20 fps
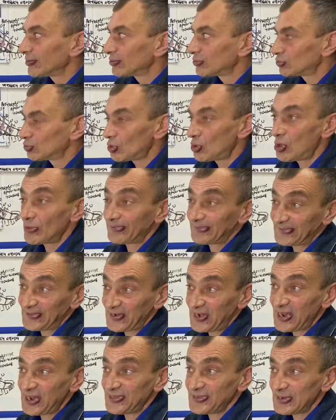то в
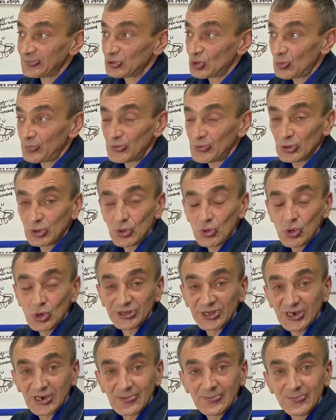среднем до
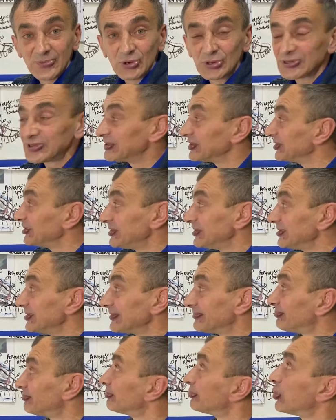полугода работы и
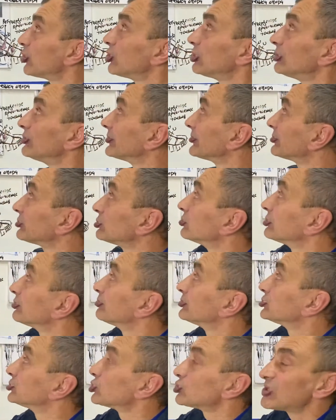полностью
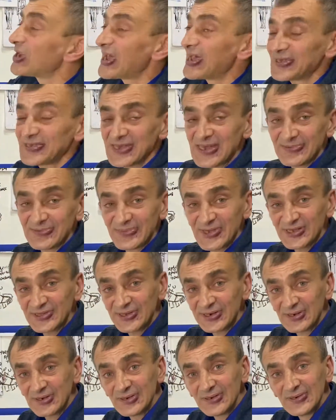другая
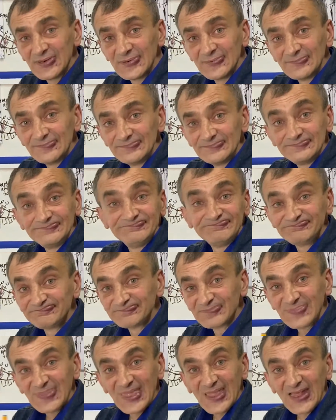геометрия.
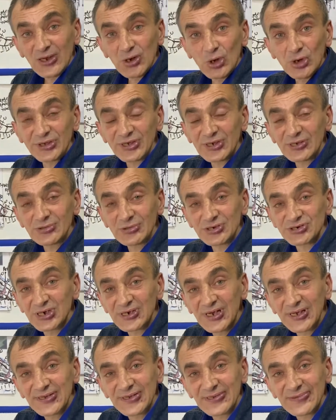Легких ножек
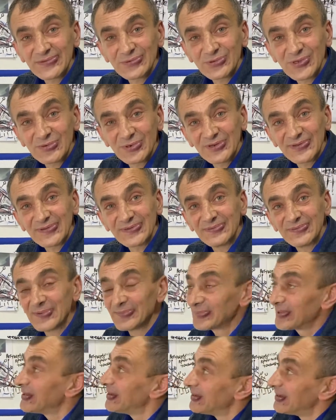ходить с удовольствием.
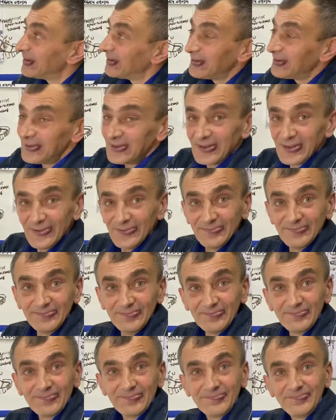А сейчас человеку
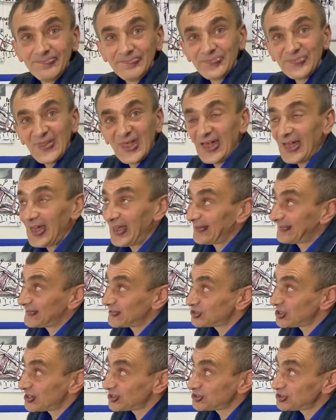что нужно делать? А
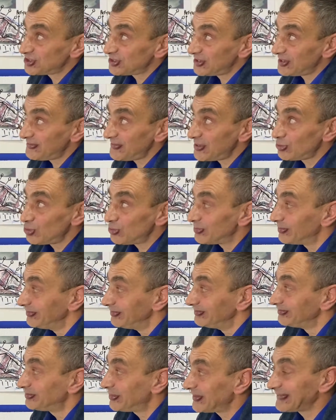сейчас человеку
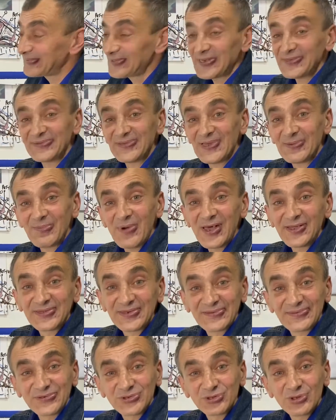прислать нам
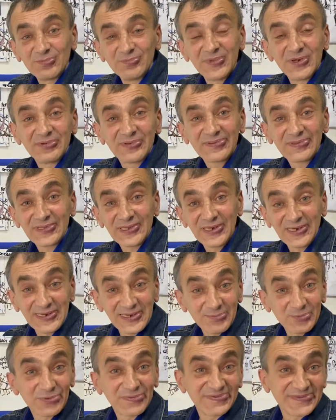адрес, чтобы мы выслали
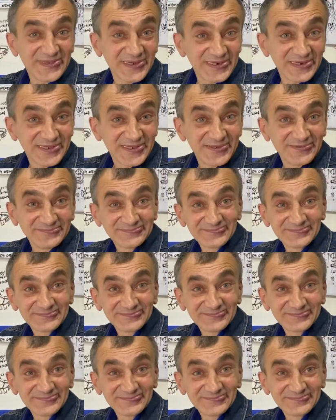ему стельки.